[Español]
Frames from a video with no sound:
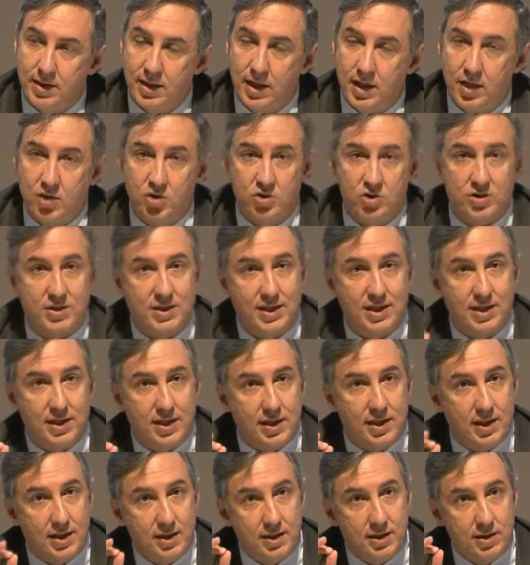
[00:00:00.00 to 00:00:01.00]
Entonces,
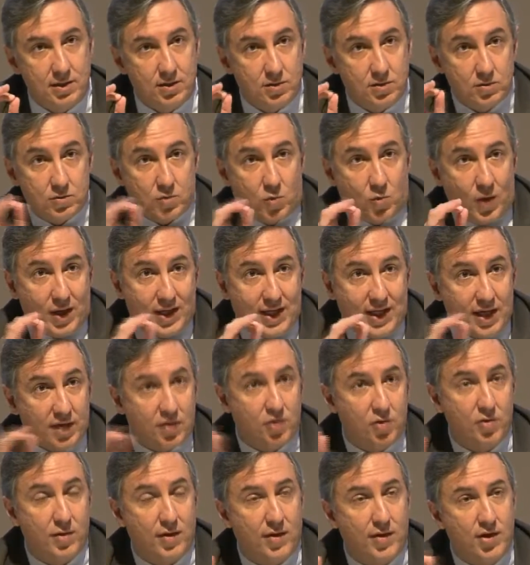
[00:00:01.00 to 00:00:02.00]
cualquier
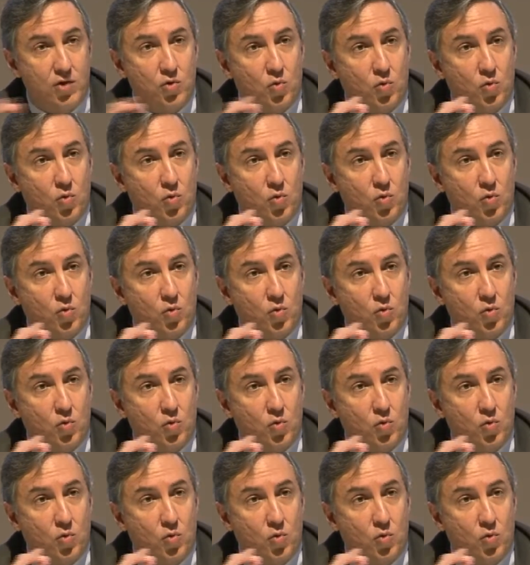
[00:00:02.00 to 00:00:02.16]
ciudadano,